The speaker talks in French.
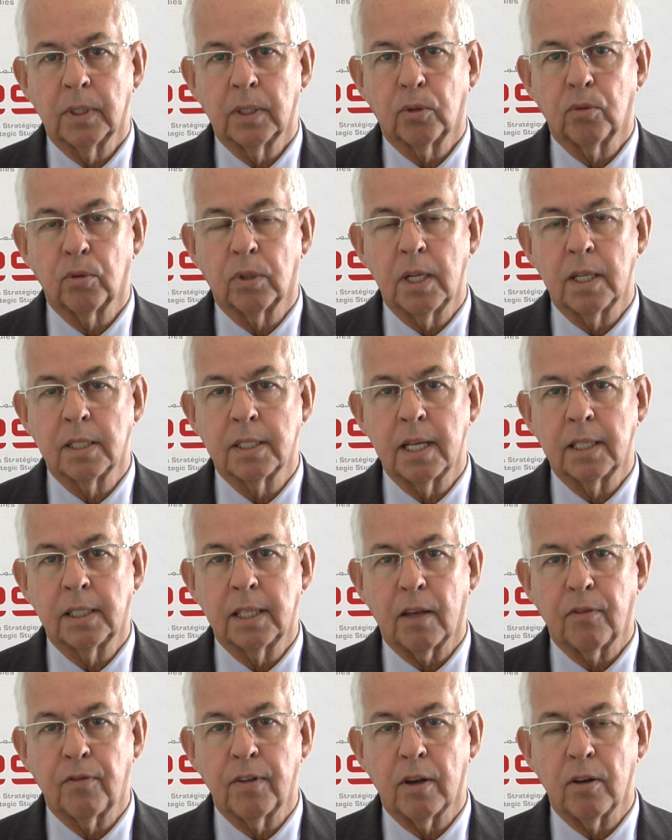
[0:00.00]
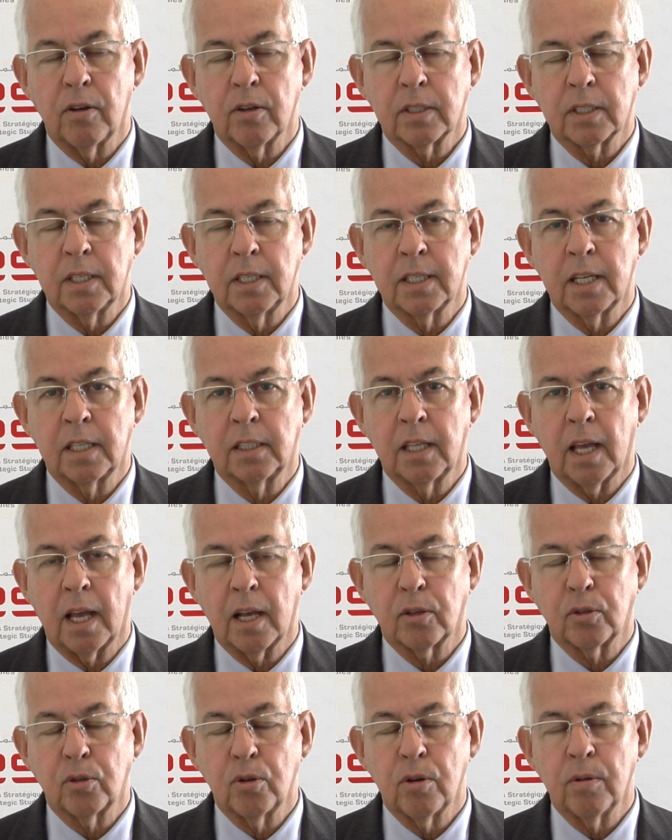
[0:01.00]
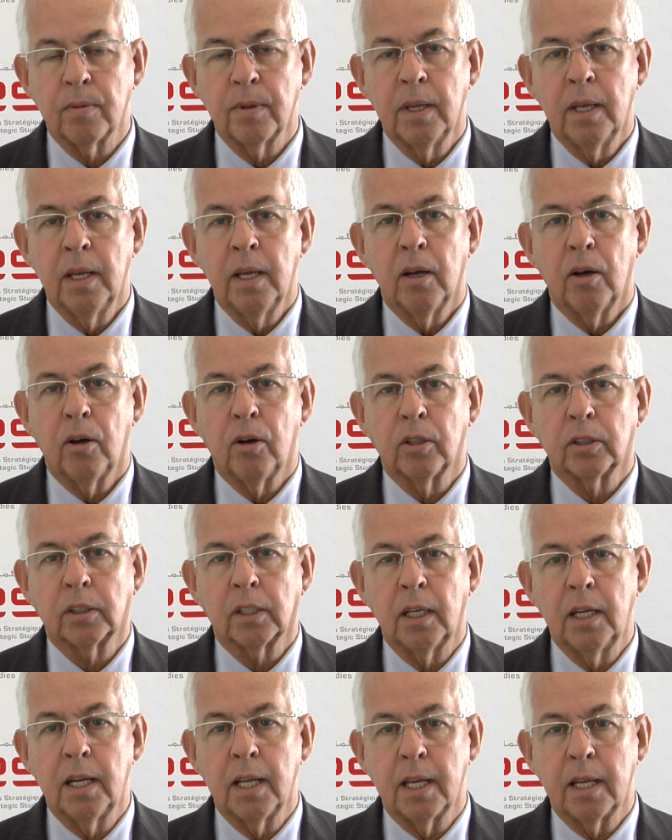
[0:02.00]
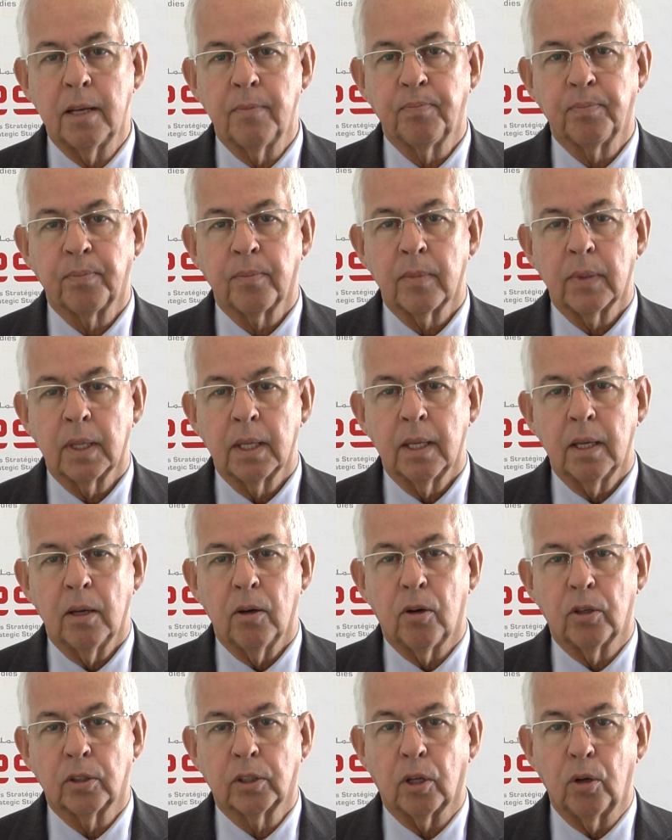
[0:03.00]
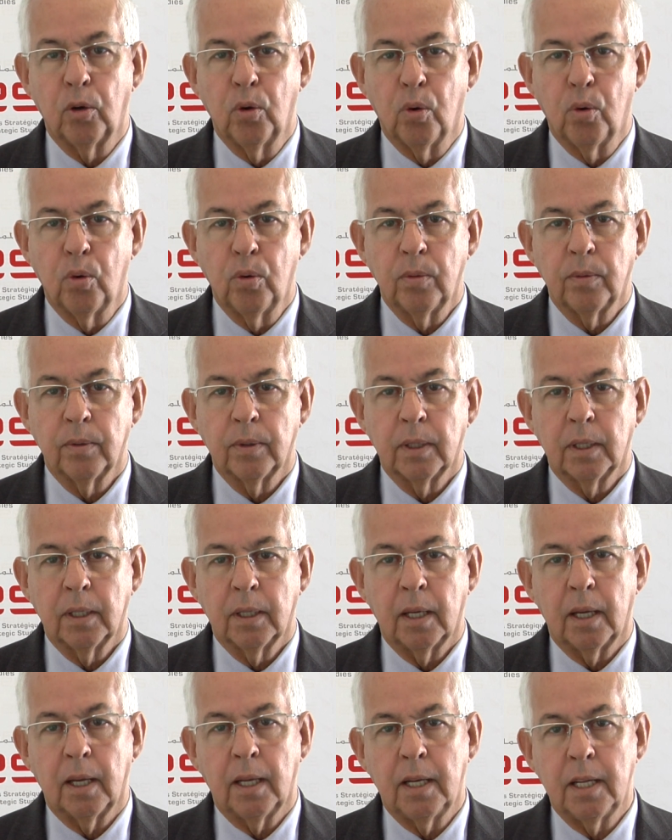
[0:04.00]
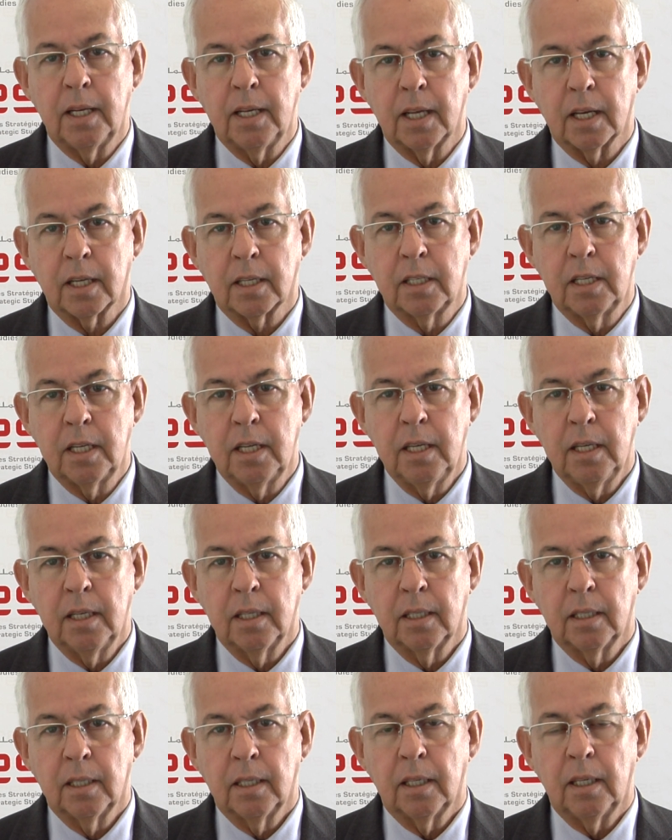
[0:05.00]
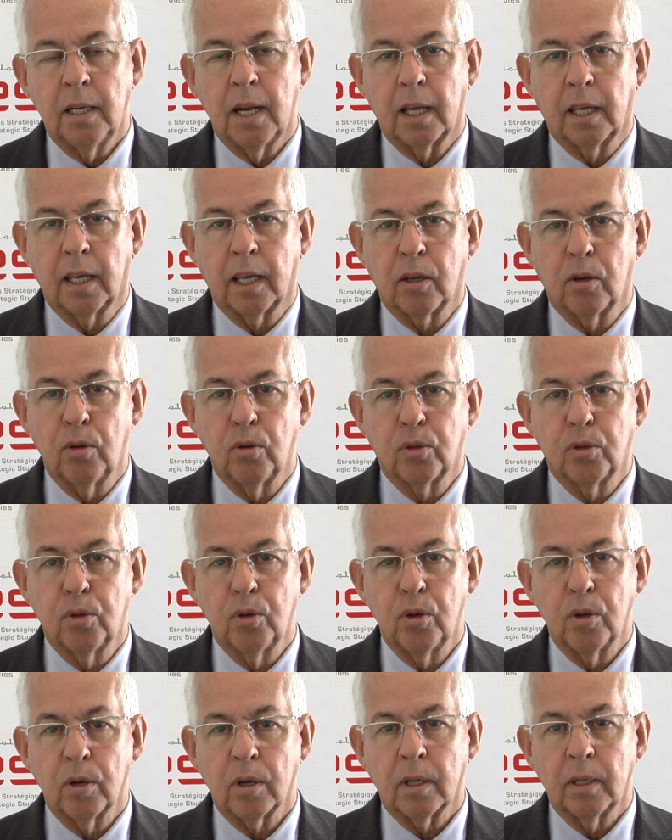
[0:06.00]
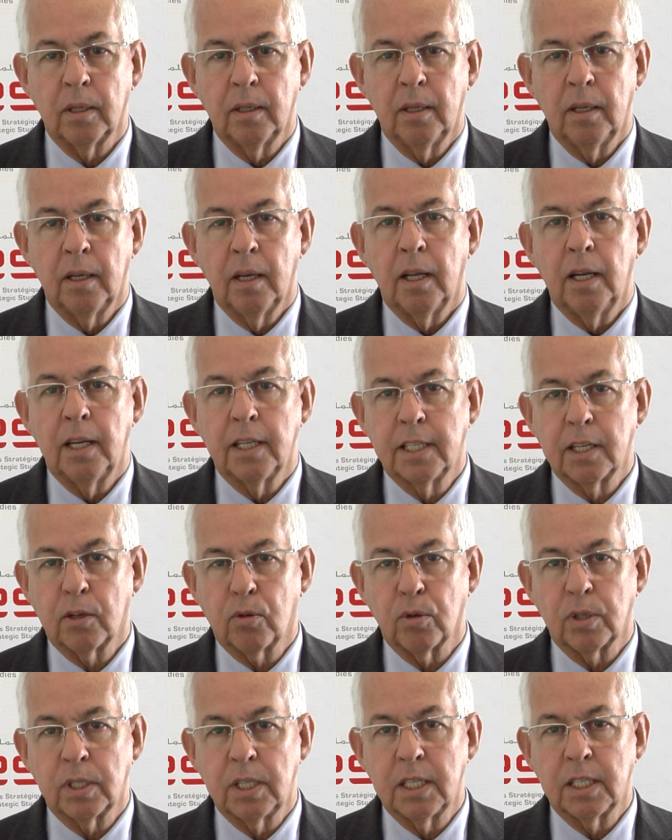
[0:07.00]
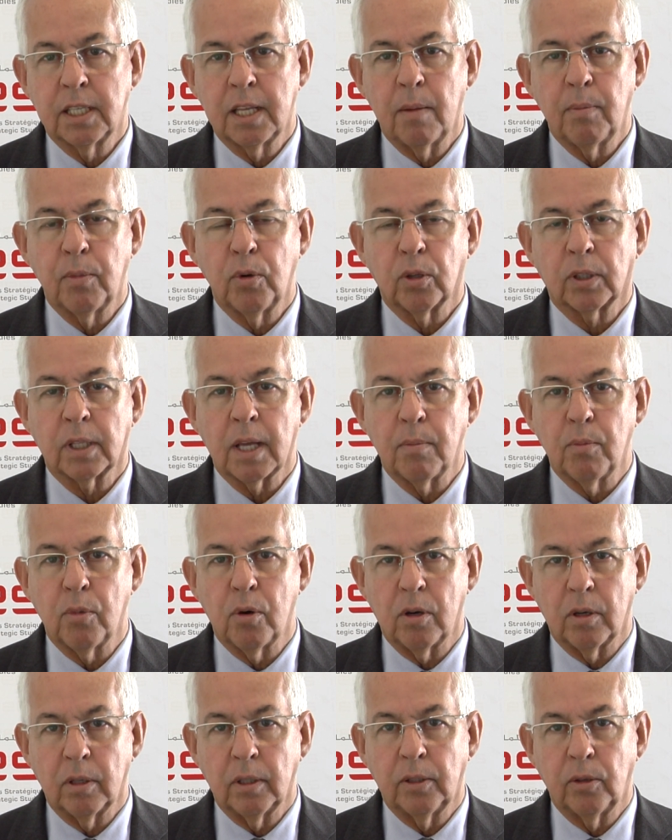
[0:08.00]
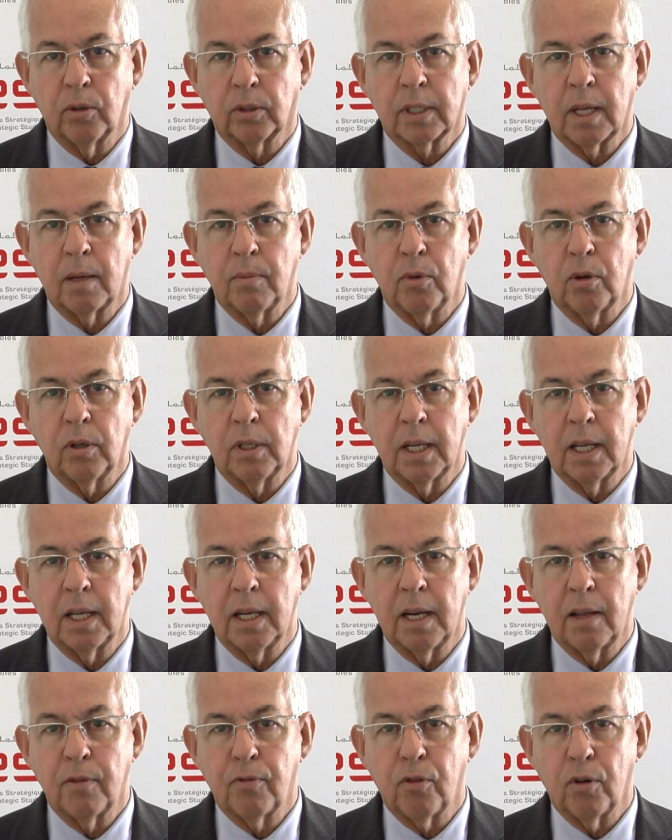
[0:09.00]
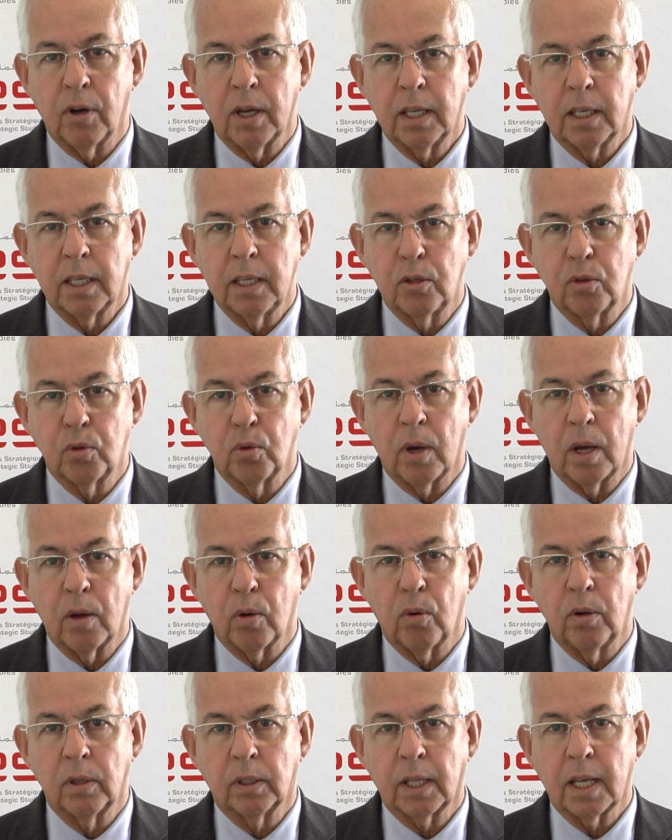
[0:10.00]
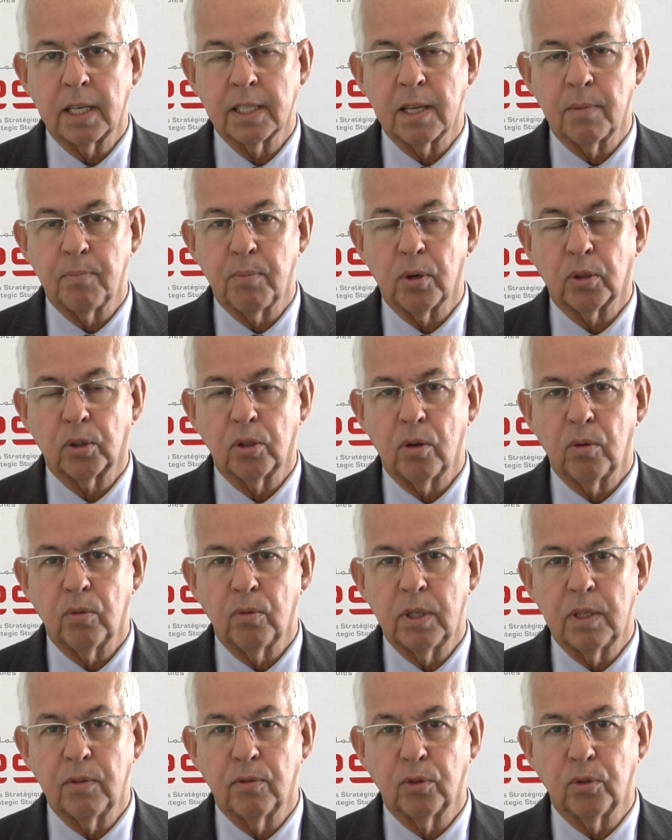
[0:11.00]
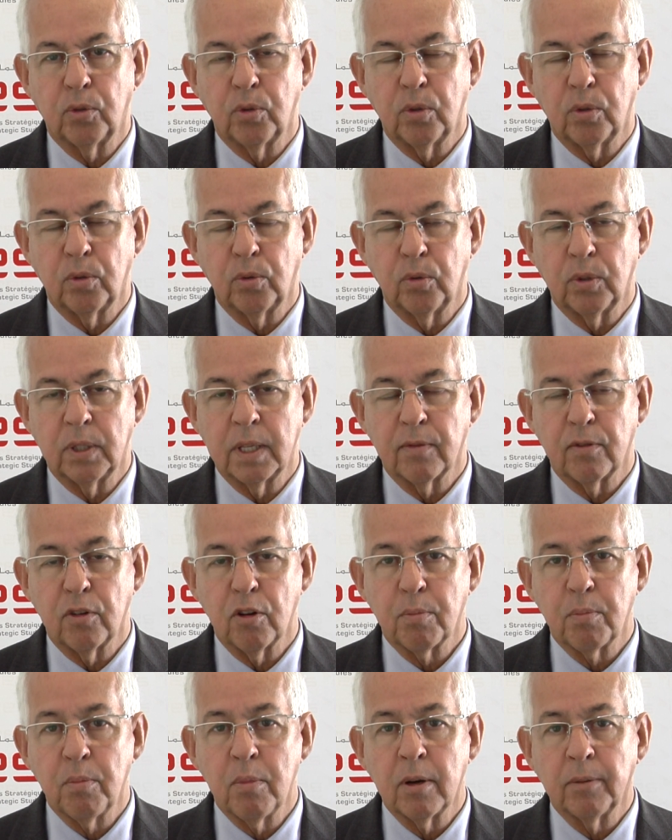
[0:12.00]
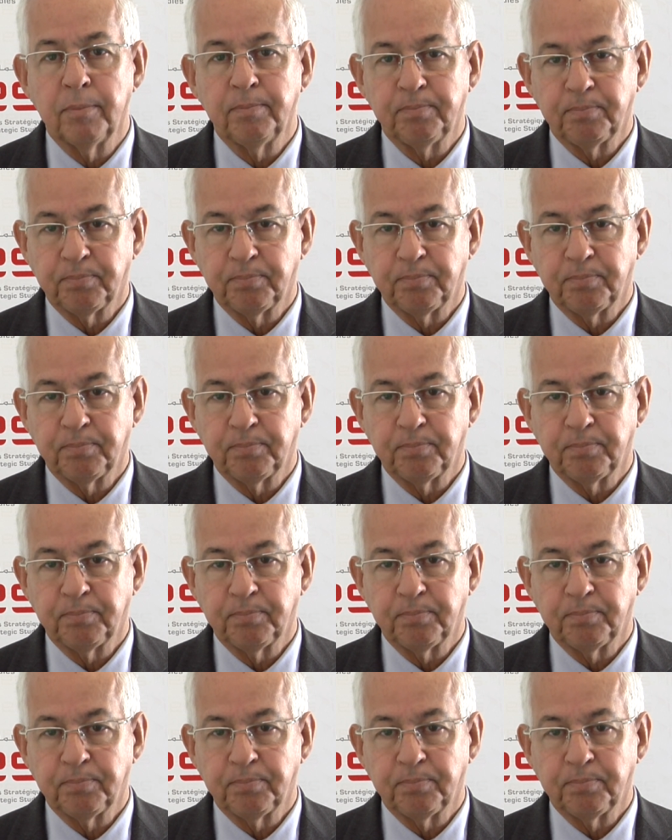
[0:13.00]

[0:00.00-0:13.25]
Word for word: toutes les interférences, les interactions entre l'eau, euh, l'énergie, l'agriculture, les écosystèmes, notamment, notamment les, forêts qui jouent un rôle très important au niveau du, développement